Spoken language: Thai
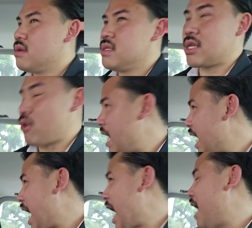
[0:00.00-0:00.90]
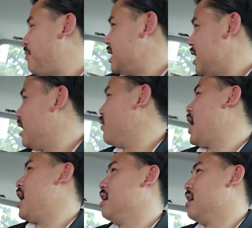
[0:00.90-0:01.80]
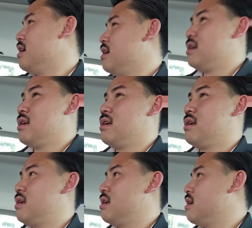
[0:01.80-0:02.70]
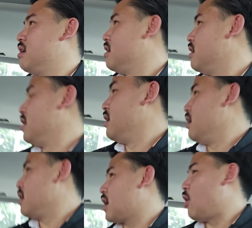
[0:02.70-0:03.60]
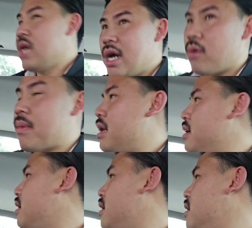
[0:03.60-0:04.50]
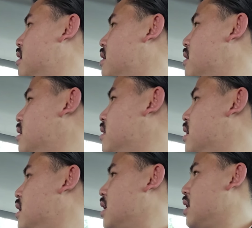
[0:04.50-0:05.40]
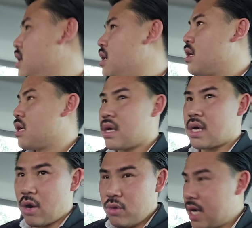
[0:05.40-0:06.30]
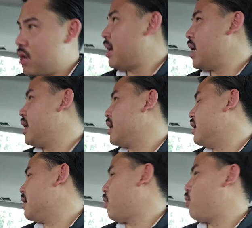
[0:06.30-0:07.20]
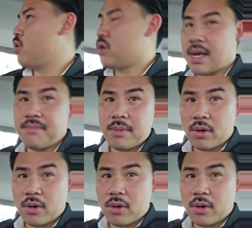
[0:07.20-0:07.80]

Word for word: จากตอนแรกหาไม่เจอแล้วนะทำไมไปหาเจอว่าหลบอีกห้องหนึ่งคะเขาเดินออกมาเลยเขาเดินออกมาเองคุยทางโทรศัพท์เขาเดินออกมาเองเลยพอคุยโทรศัพท์ปุ๊บ